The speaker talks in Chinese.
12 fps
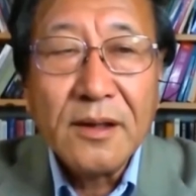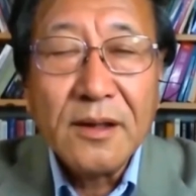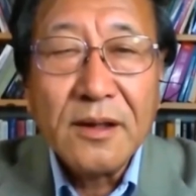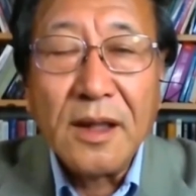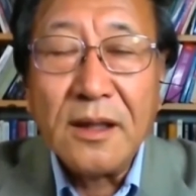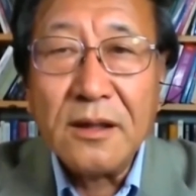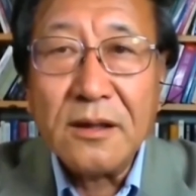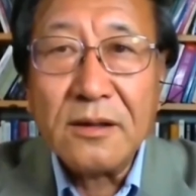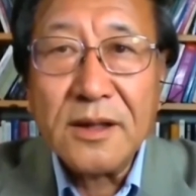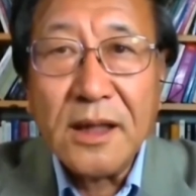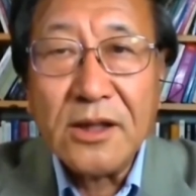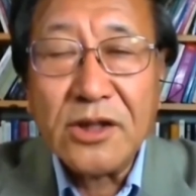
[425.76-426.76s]
然后
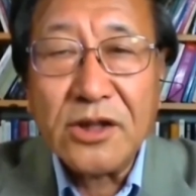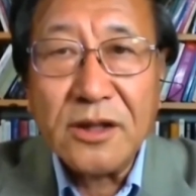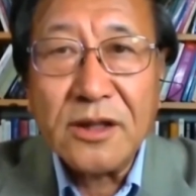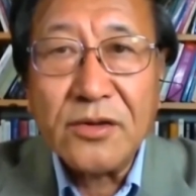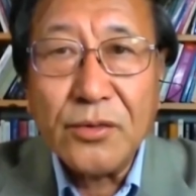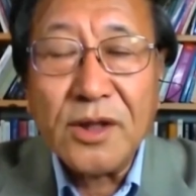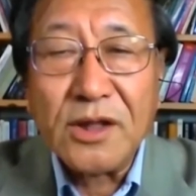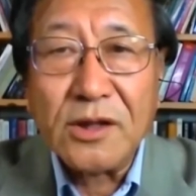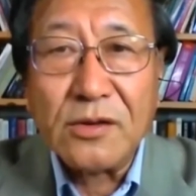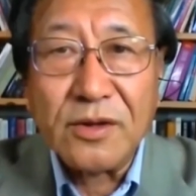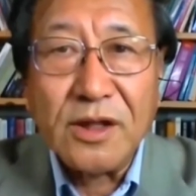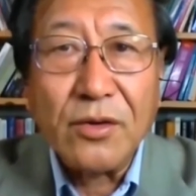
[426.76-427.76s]
当时遇到这
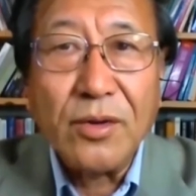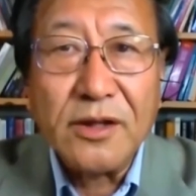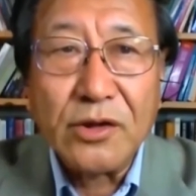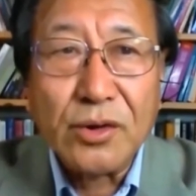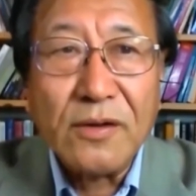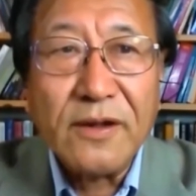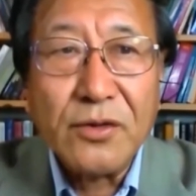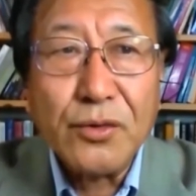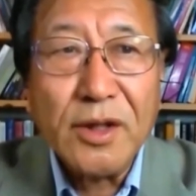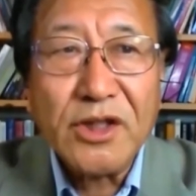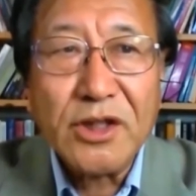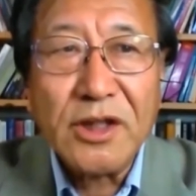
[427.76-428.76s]
种情况，就双方
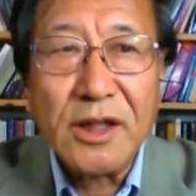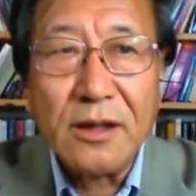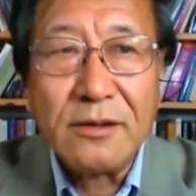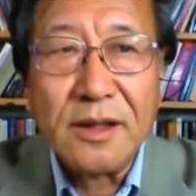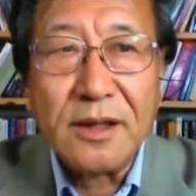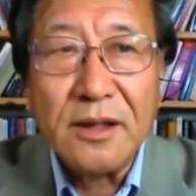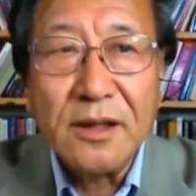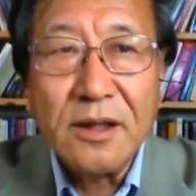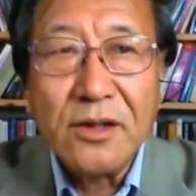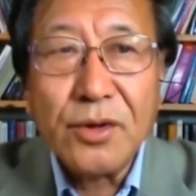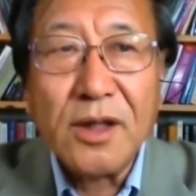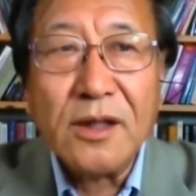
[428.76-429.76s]
对峙以后呢，
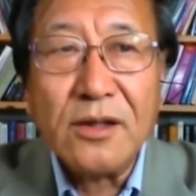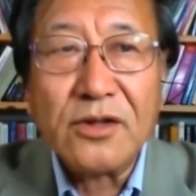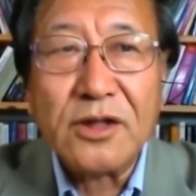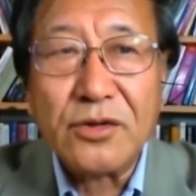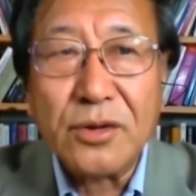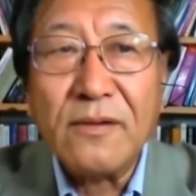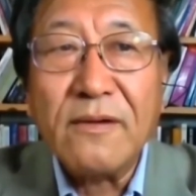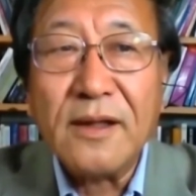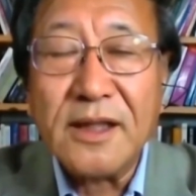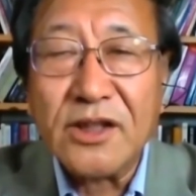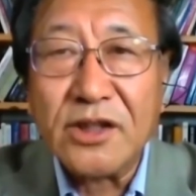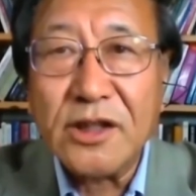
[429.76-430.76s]
最后是双方
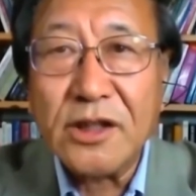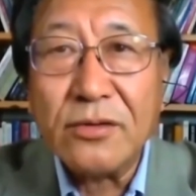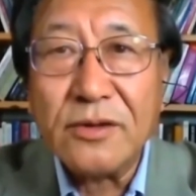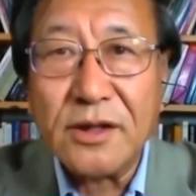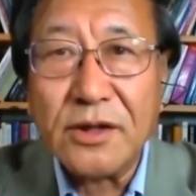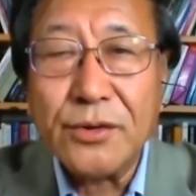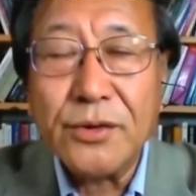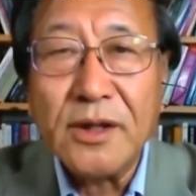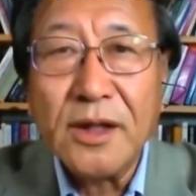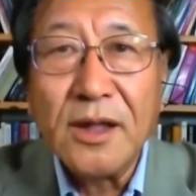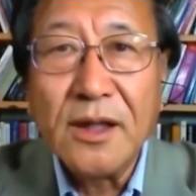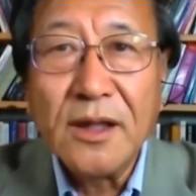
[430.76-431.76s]
在实际控制区
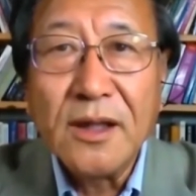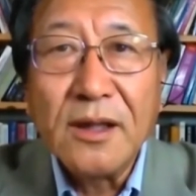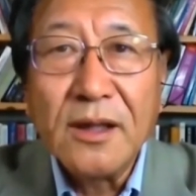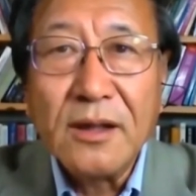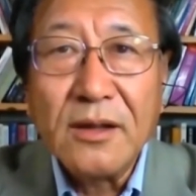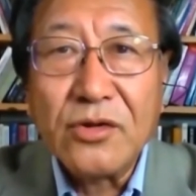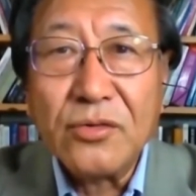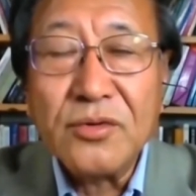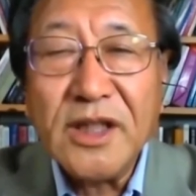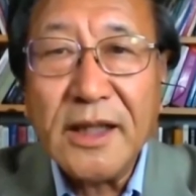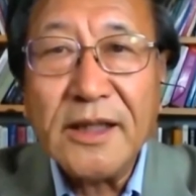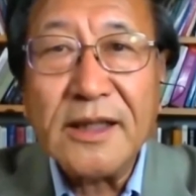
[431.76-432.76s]
中
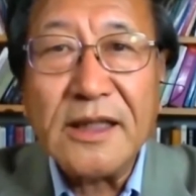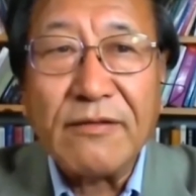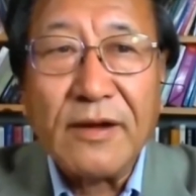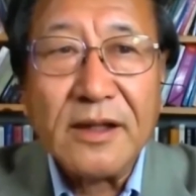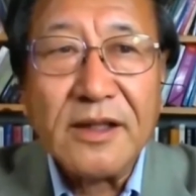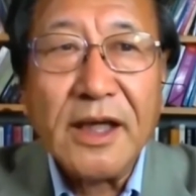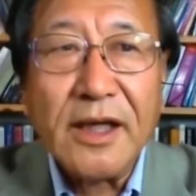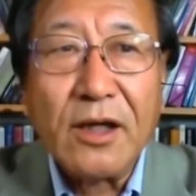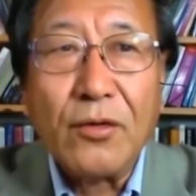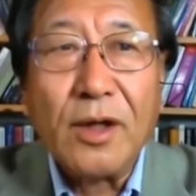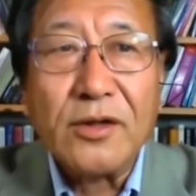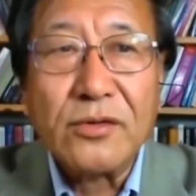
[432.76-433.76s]
间的地方建一个
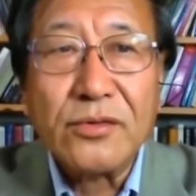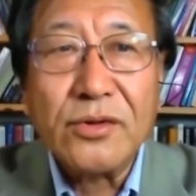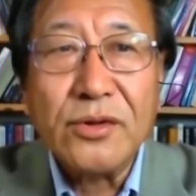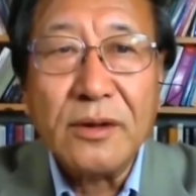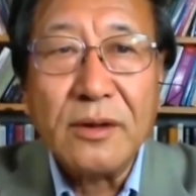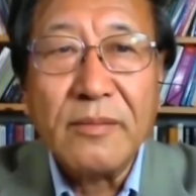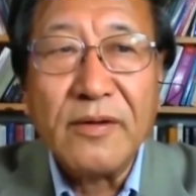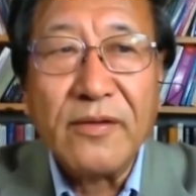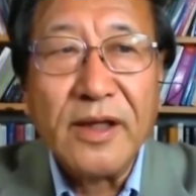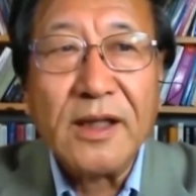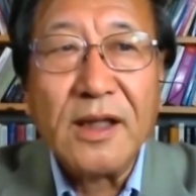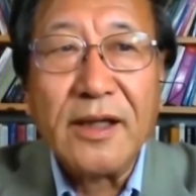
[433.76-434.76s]
缓冲区，比
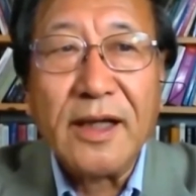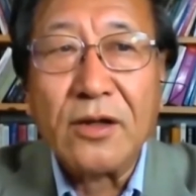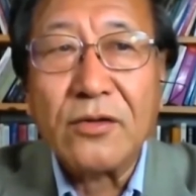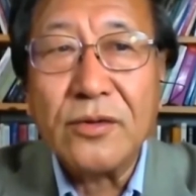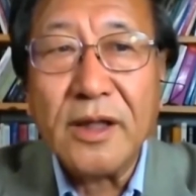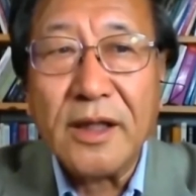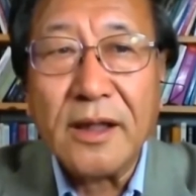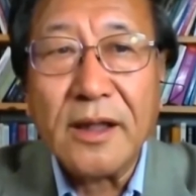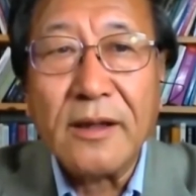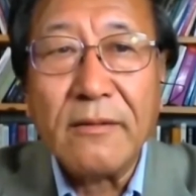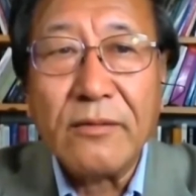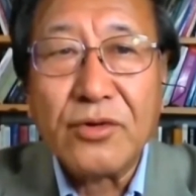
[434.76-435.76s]
方一到两公
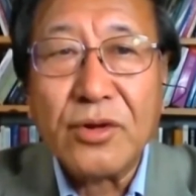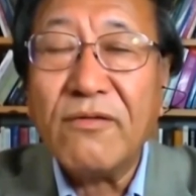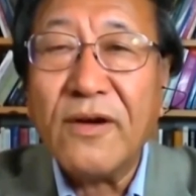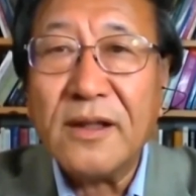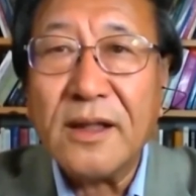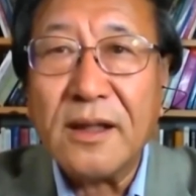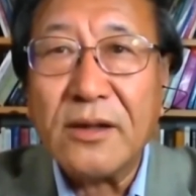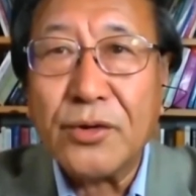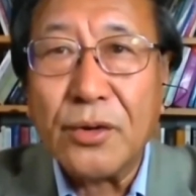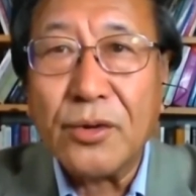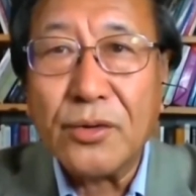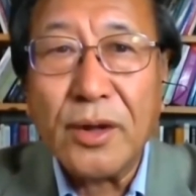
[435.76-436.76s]
里，双方呢
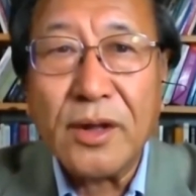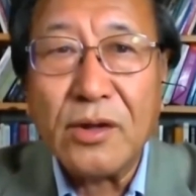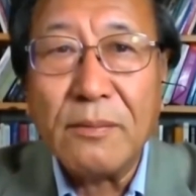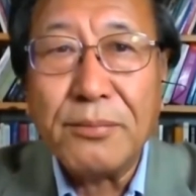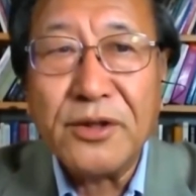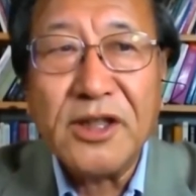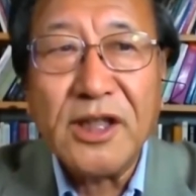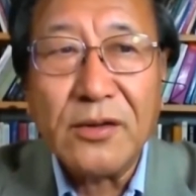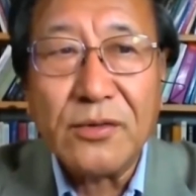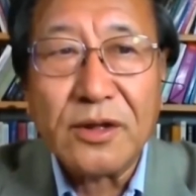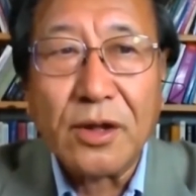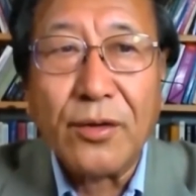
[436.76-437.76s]
巡逻队都不进
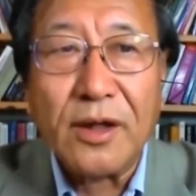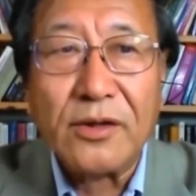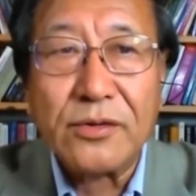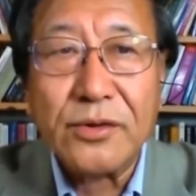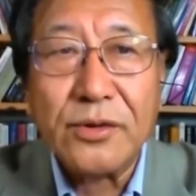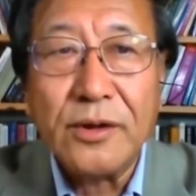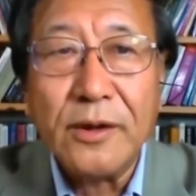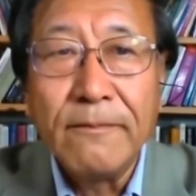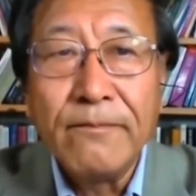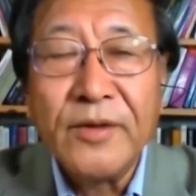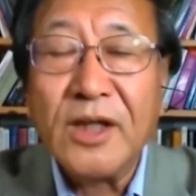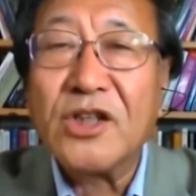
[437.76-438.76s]
入这个缓冲区，
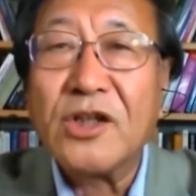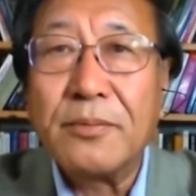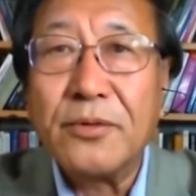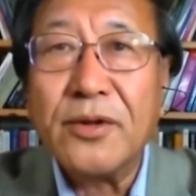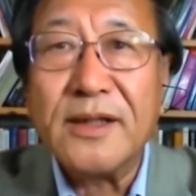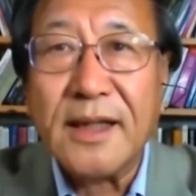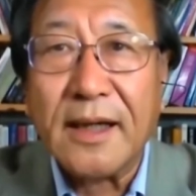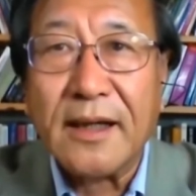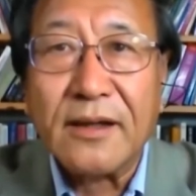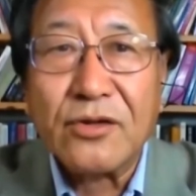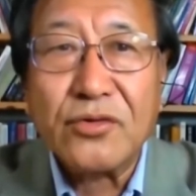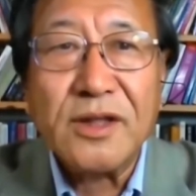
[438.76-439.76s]
那就不会再
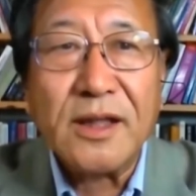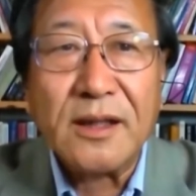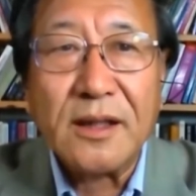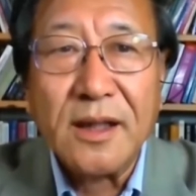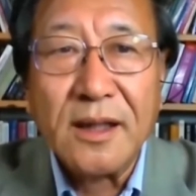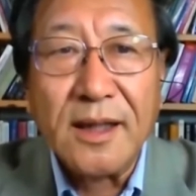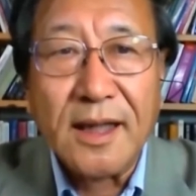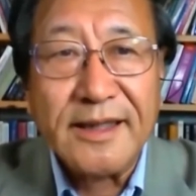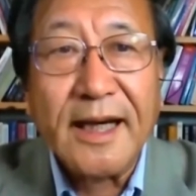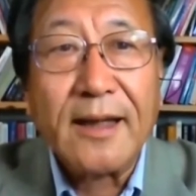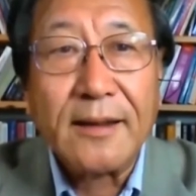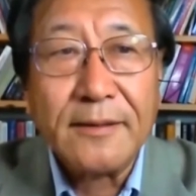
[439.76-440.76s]
出现打架。